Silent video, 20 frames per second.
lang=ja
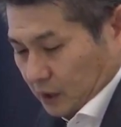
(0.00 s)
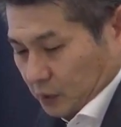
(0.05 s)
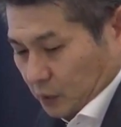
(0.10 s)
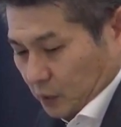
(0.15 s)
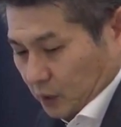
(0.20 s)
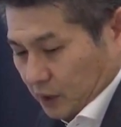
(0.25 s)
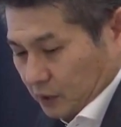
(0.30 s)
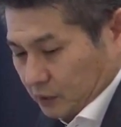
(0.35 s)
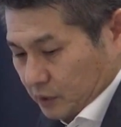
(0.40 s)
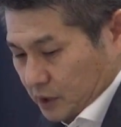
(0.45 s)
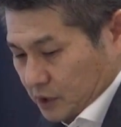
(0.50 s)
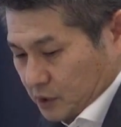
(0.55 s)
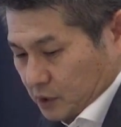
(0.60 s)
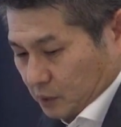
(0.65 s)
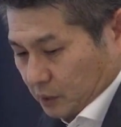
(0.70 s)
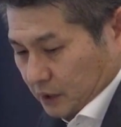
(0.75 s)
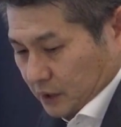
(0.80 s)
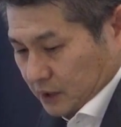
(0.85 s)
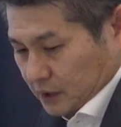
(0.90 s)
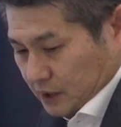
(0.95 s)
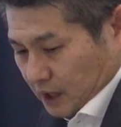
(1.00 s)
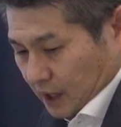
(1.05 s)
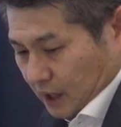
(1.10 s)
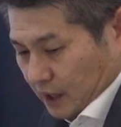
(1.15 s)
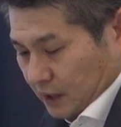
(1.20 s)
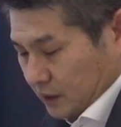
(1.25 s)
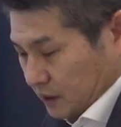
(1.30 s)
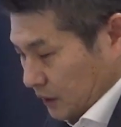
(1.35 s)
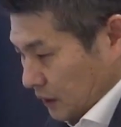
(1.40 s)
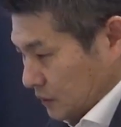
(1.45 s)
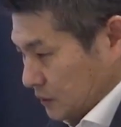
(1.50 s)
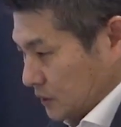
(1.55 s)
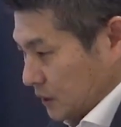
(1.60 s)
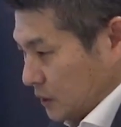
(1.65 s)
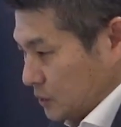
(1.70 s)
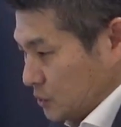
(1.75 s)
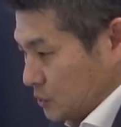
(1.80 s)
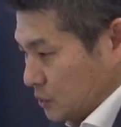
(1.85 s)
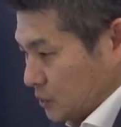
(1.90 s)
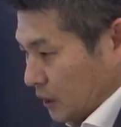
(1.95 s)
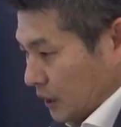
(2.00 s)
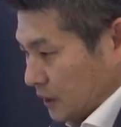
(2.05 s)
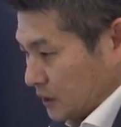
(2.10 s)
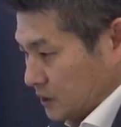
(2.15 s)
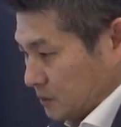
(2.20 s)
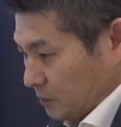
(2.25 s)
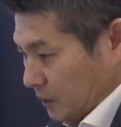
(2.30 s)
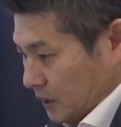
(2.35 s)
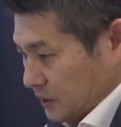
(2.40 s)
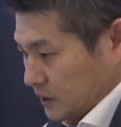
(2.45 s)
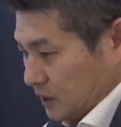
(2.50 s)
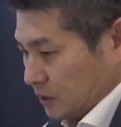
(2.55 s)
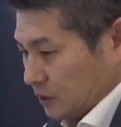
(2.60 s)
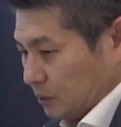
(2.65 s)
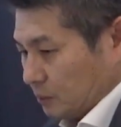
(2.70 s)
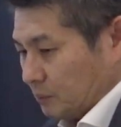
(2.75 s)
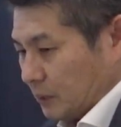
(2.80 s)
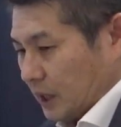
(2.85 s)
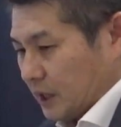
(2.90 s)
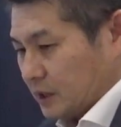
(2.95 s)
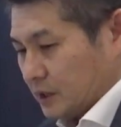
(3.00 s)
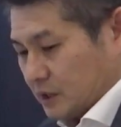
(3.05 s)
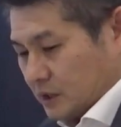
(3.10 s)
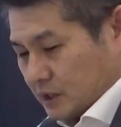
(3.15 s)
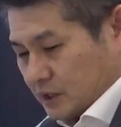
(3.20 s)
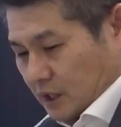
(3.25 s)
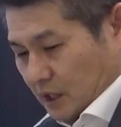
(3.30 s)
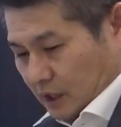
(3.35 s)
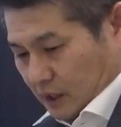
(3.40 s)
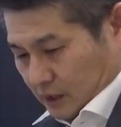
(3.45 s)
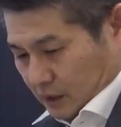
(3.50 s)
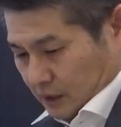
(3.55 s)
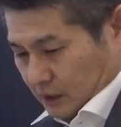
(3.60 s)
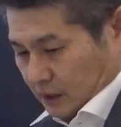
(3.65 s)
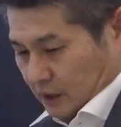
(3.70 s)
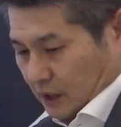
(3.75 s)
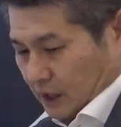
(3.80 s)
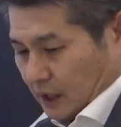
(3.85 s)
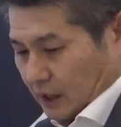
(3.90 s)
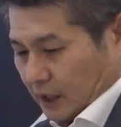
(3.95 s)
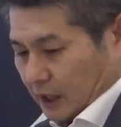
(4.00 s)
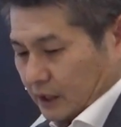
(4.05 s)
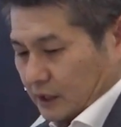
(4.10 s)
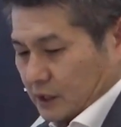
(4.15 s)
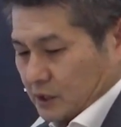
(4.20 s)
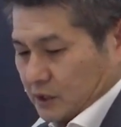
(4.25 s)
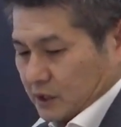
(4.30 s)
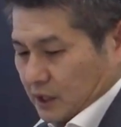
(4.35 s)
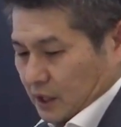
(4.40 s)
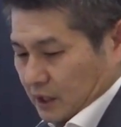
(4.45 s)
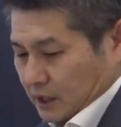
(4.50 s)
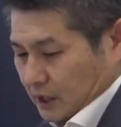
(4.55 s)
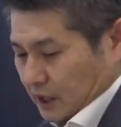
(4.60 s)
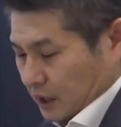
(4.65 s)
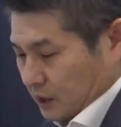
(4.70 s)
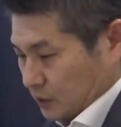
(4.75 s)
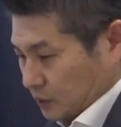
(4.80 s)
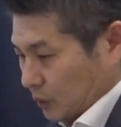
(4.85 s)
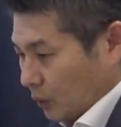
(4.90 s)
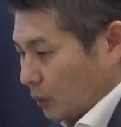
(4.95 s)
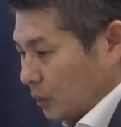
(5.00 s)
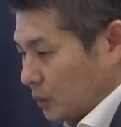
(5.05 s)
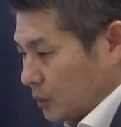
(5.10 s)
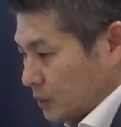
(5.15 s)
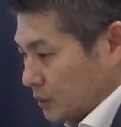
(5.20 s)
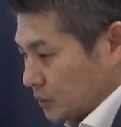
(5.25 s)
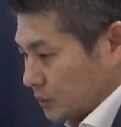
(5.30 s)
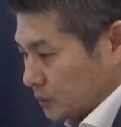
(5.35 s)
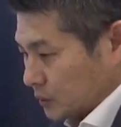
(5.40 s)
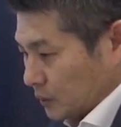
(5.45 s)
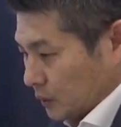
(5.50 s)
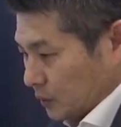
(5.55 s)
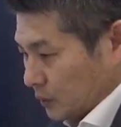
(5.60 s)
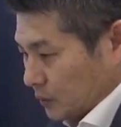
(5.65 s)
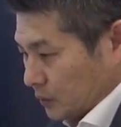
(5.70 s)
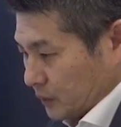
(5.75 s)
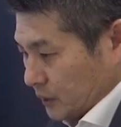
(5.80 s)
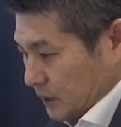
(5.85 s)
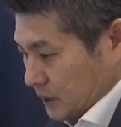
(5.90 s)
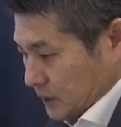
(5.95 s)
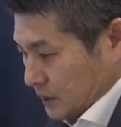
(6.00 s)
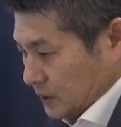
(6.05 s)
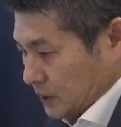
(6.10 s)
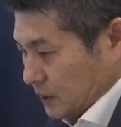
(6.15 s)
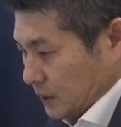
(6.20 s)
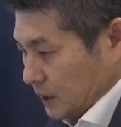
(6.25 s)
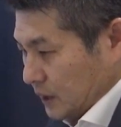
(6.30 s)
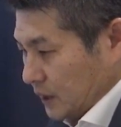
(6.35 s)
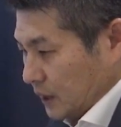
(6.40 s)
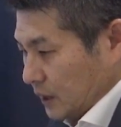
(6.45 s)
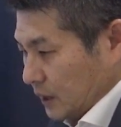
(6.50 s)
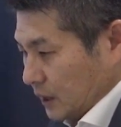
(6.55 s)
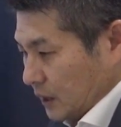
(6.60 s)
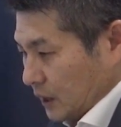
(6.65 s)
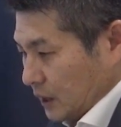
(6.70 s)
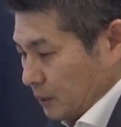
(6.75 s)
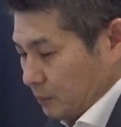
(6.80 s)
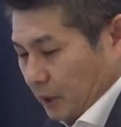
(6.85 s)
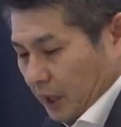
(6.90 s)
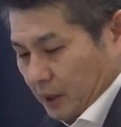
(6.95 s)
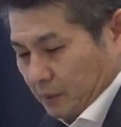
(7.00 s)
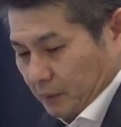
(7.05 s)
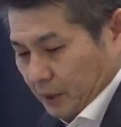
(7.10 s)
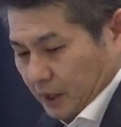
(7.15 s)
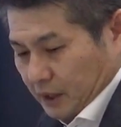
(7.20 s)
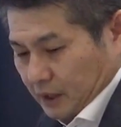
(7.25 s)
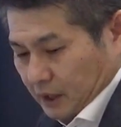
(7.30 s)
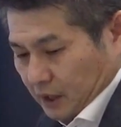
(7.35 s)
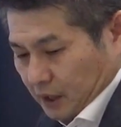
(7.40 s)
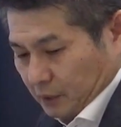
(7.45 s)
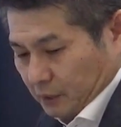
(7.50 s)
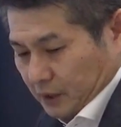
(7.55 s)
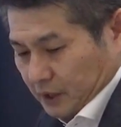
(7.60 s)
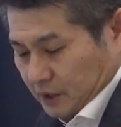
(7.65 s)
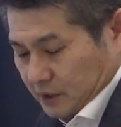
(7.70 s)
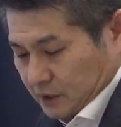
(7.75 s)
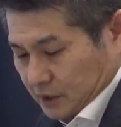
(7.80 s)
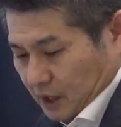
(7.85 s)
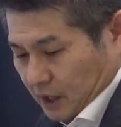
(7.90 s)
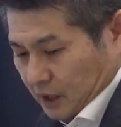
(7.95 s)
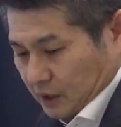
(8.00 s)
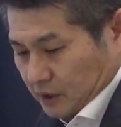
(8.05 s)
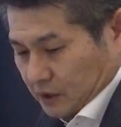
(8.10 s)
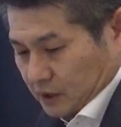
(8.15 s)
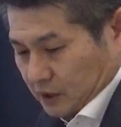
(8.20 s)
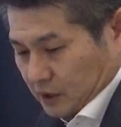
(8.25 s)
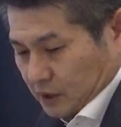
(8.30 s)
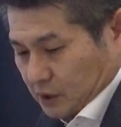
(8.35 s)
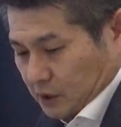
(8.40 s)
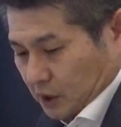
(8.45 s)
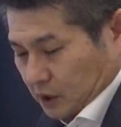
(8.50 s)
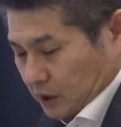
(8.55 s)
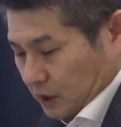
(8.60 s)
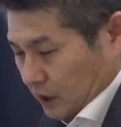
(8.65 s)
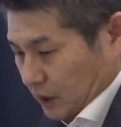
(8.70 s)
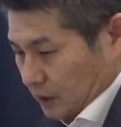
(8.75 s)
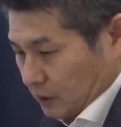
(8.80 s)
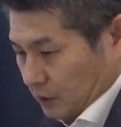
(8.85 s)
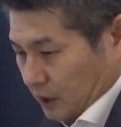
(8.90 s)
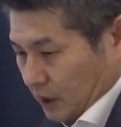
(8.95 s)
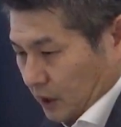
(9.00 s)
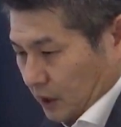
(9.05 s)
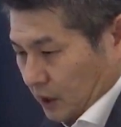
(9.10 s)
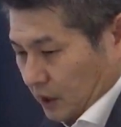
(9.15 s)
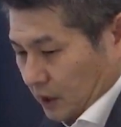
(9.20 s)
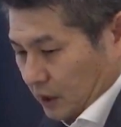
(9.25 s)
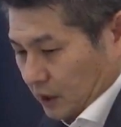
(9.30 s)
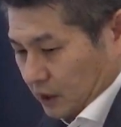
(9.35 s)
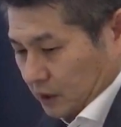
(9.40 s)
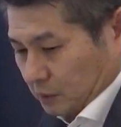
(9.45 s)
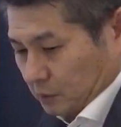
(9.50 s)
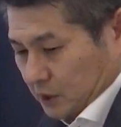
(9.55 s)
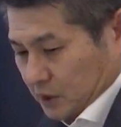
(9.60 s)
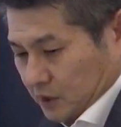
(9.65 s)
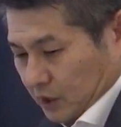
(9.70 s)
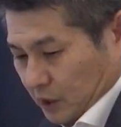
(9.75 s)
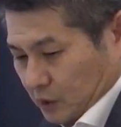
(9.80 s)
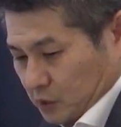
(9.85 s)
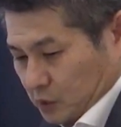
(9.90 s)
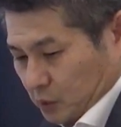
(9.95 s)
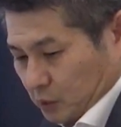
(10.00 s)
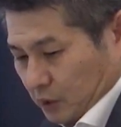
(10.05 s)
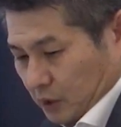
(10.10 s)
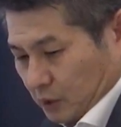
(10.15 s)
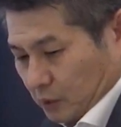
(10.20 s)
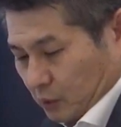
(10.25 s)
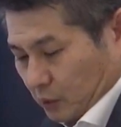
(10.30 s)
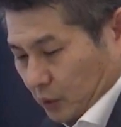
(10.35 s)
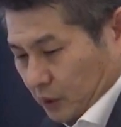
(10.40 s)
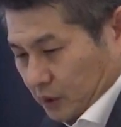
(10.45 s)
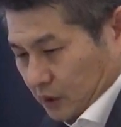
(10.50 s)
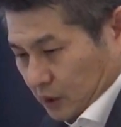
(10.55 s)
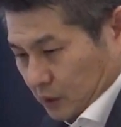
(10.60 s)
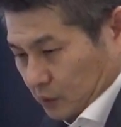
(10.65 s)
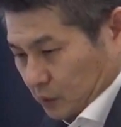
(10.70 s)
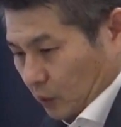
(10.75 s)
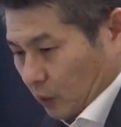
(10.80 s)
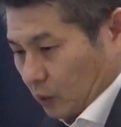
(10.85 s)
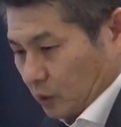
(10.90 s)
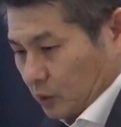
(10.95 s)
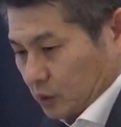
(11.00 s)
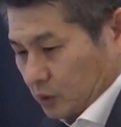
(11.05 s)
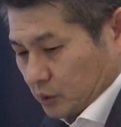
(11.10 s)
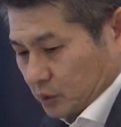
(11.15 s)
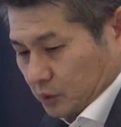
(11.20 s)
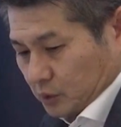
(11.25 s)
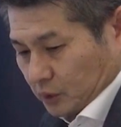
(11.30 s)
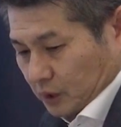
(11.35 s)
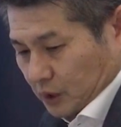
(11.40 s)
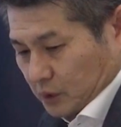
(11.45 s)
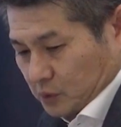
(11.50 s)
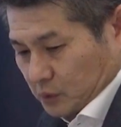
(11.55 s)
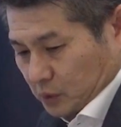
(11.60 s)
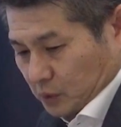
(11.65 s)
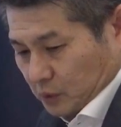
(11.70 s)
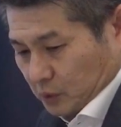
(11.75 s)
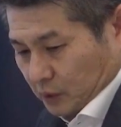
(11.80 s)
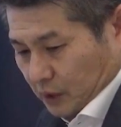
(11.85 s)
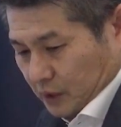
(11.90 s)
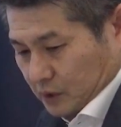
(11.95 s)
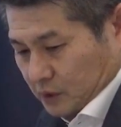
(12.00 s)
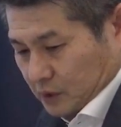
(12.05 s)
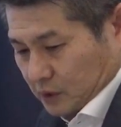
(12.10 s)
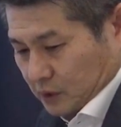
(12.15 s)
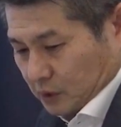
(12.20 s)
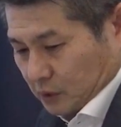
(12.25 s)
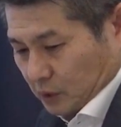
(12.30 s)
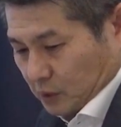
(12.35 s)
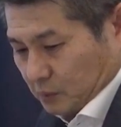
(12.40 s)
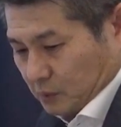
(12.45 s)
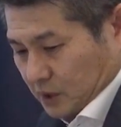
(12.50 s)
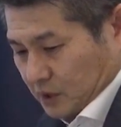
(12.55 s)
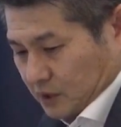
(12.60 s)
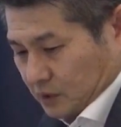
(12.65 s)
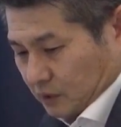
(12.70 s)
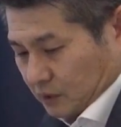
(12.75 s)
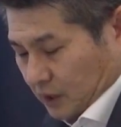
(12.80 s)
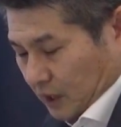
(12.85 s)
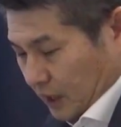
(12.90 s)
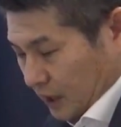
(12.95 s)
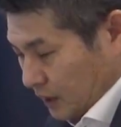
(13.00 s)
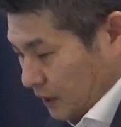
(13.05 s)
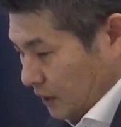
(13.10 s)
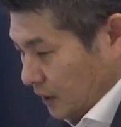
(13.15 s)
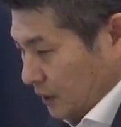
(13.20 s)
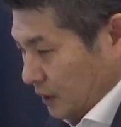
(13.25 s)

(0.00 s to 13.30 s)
騰落レシオはですね 138%、依然、過熱圏にあるというところです。売買高はですね、1日あたり、日々3兆円を超えているというような状況が続いておりますので、